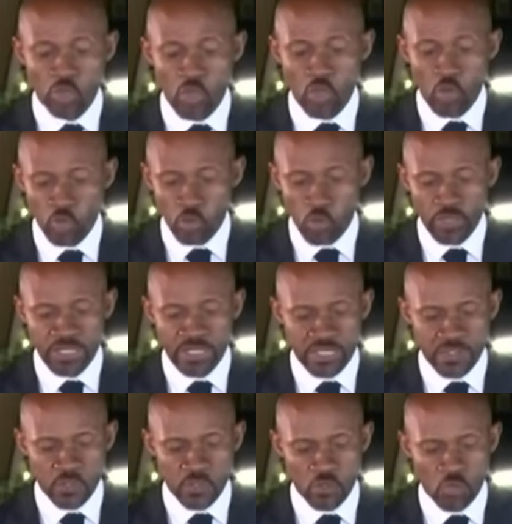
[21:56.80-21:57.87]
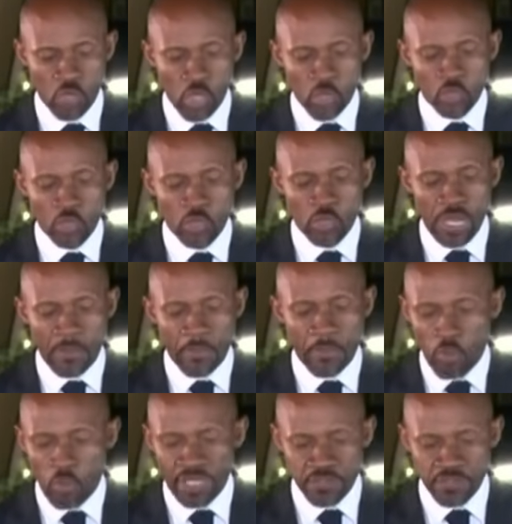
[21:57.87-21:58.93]
autorisation de la
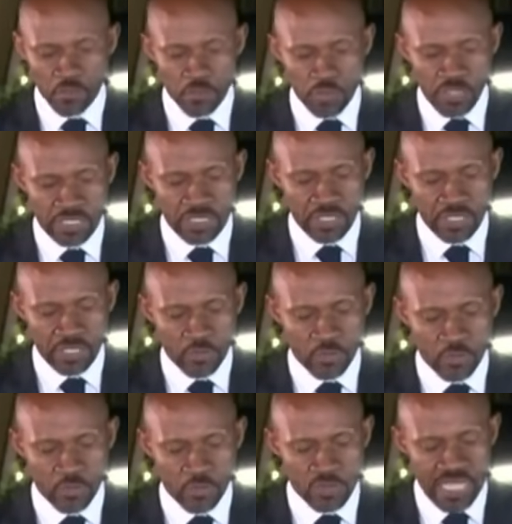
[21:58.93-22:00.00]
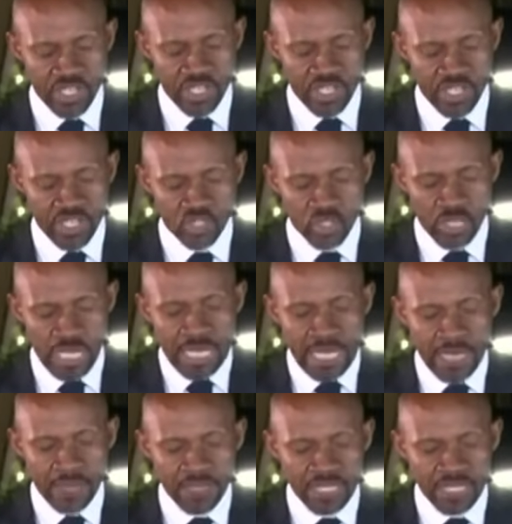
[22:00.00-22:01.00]
prorogation de l'état de siège, la